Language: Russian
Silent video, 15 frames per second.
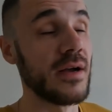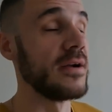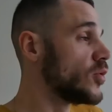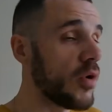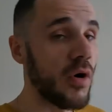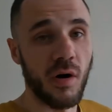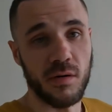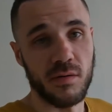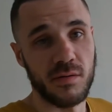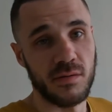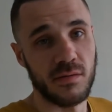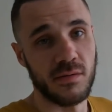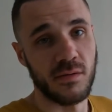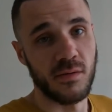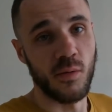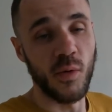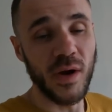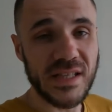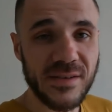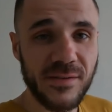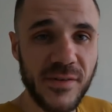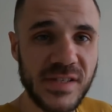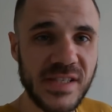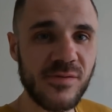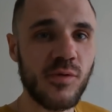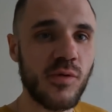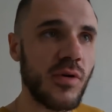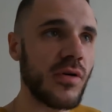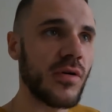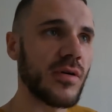Но у этого
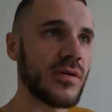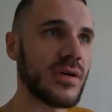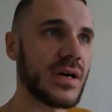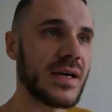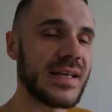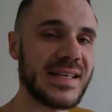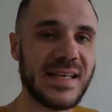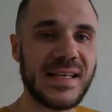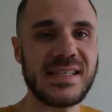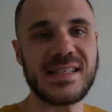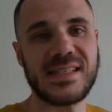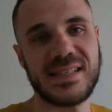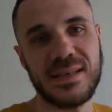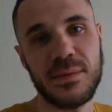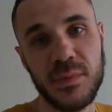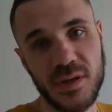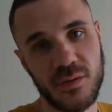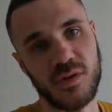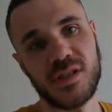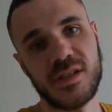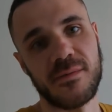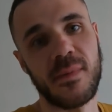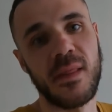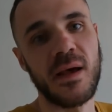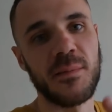всего есть минусы.